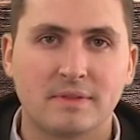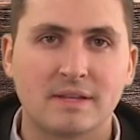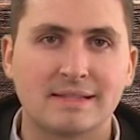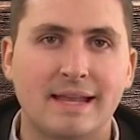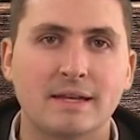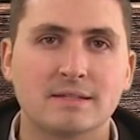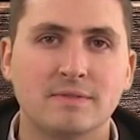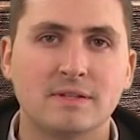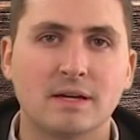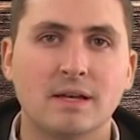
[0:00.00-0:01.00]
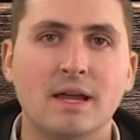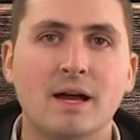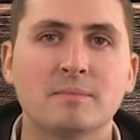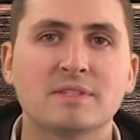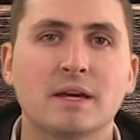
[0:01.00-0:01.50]
Das
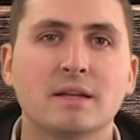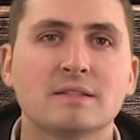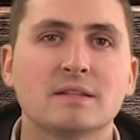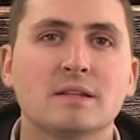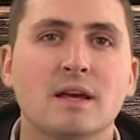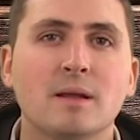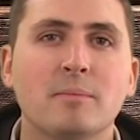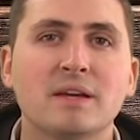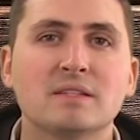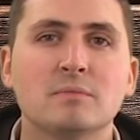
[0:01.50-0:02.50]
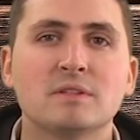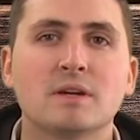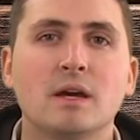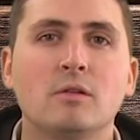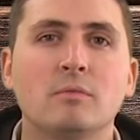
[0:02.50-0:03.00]
Landesveterinäramt zeigte sich in einer
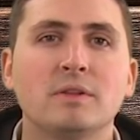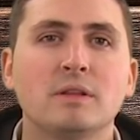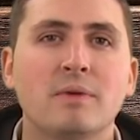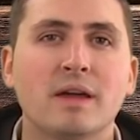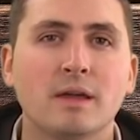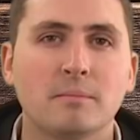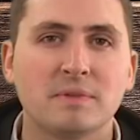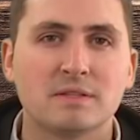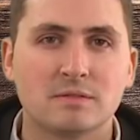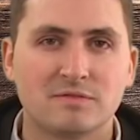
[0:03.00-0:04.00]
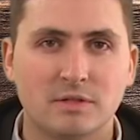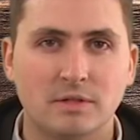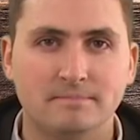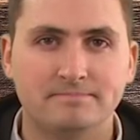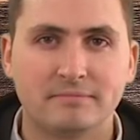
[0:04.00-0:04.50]
Pressemitteilung mit dem Ergebnis
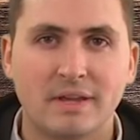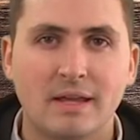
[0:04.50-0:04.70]
zufrieden.